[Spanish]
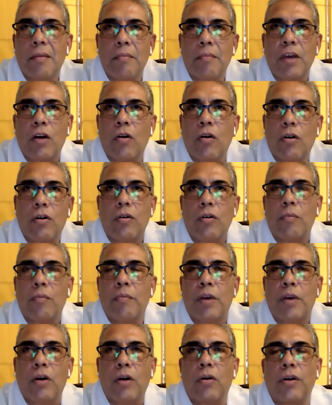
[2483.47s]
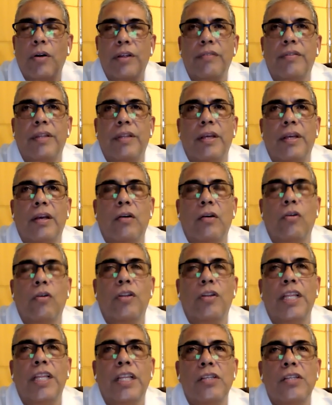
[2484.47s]
mejor, mejor este,
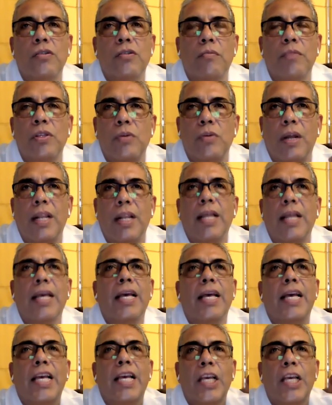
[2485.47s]
coordinación visual.